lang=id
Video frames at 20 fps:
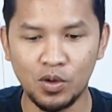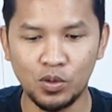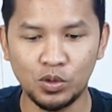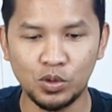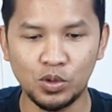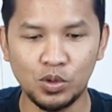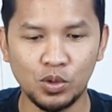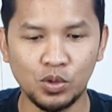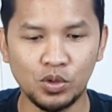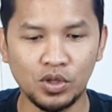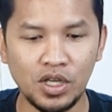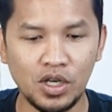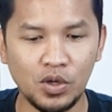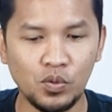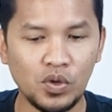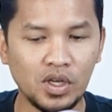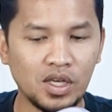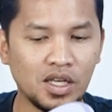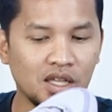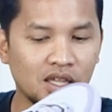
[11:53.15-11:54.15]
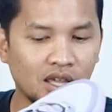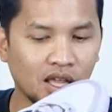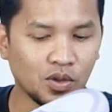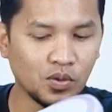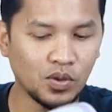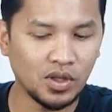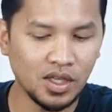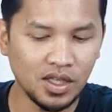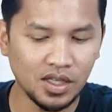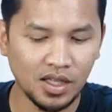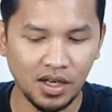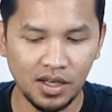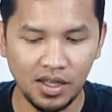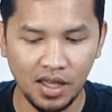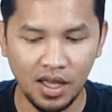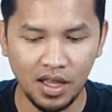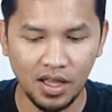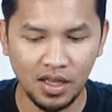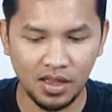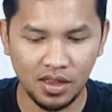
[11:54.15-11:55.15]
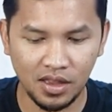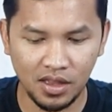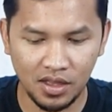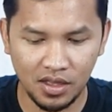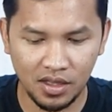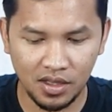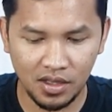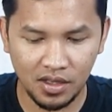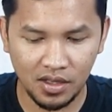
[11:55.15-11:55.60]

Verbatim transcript: untuk Dinwiddie satu ini kita lihat